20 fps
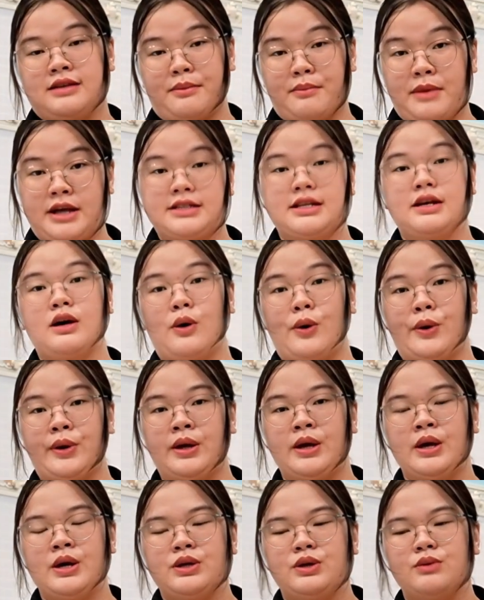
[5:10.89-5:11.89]
mạng xã
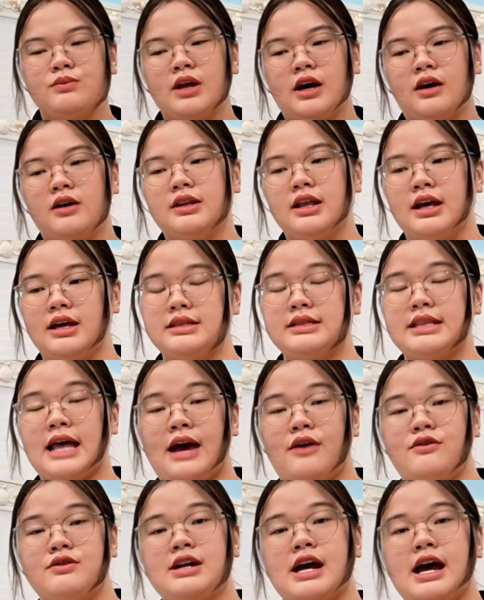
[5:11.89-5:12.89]
hội chúng ta có thể
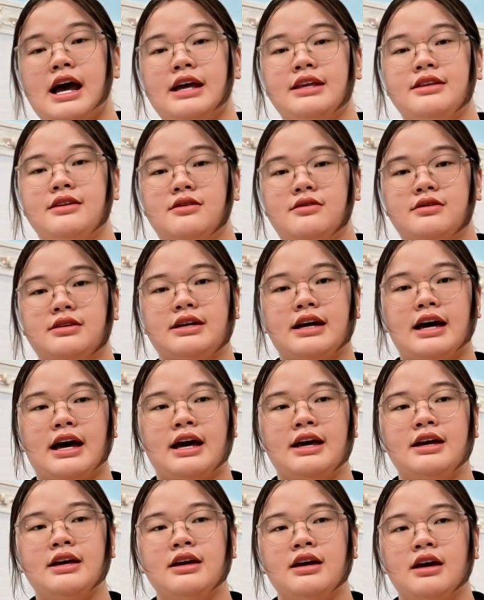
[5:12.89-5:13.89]
tạo ra những
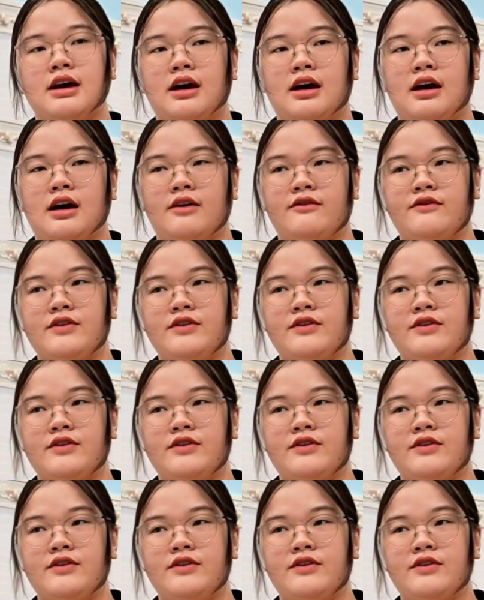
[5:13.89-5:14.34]
cái à,